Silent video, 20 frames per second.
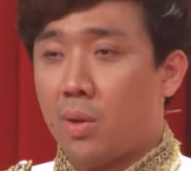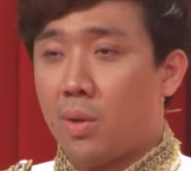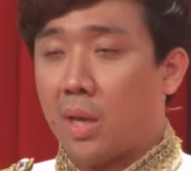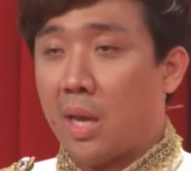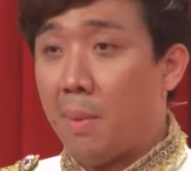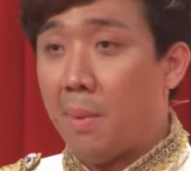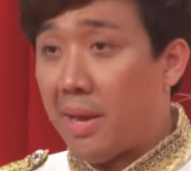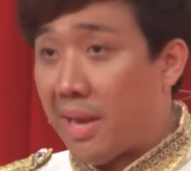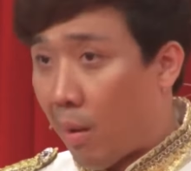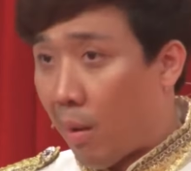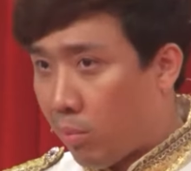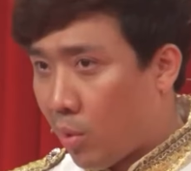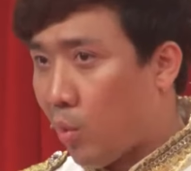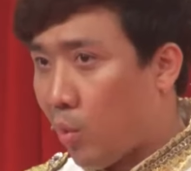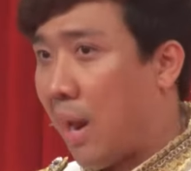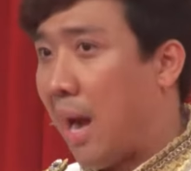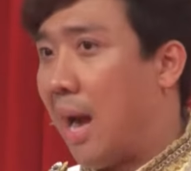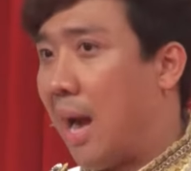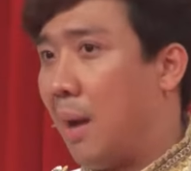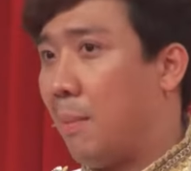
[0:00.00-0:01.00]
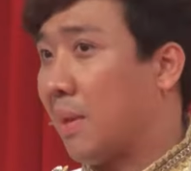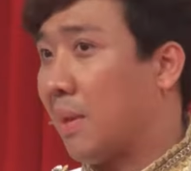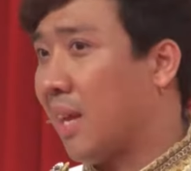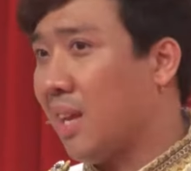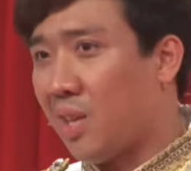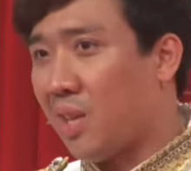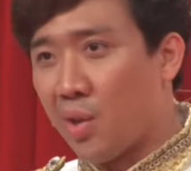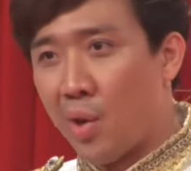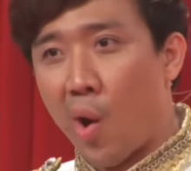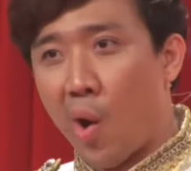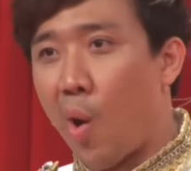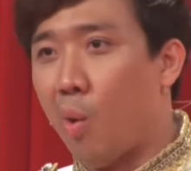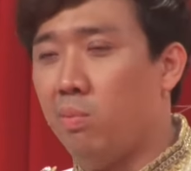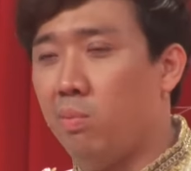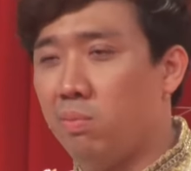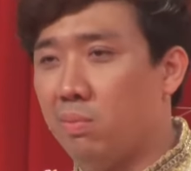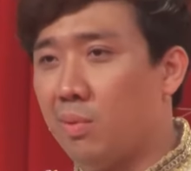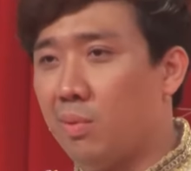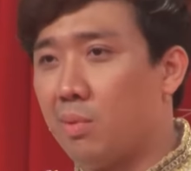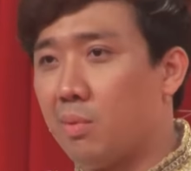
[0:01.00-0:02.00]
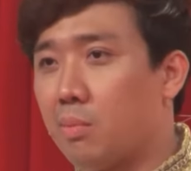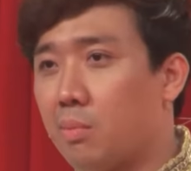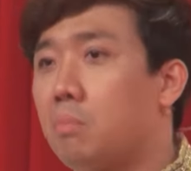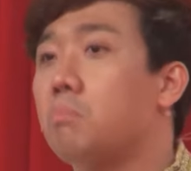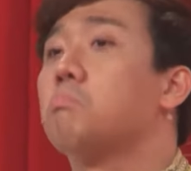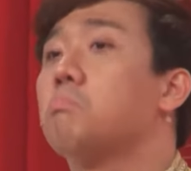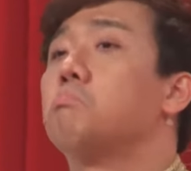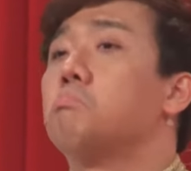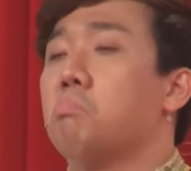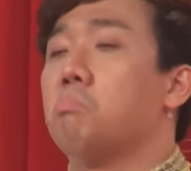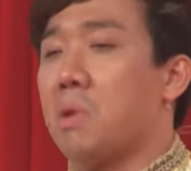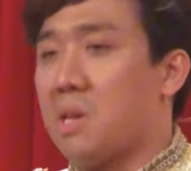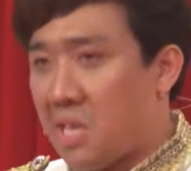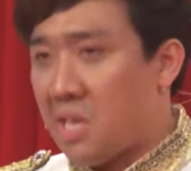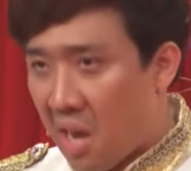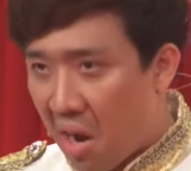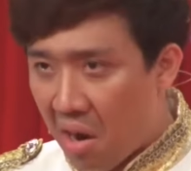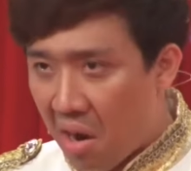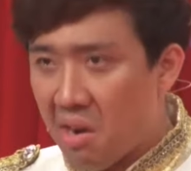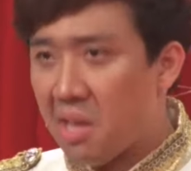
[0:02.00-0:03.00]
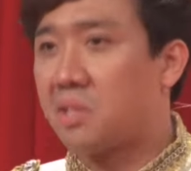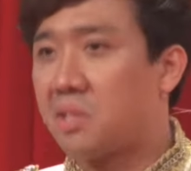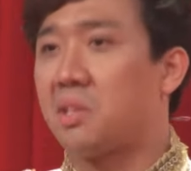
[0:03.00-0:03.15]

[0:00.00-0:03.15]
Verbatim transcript: cái bà dòng vô đà bà thấy chưa ổn bà dở lại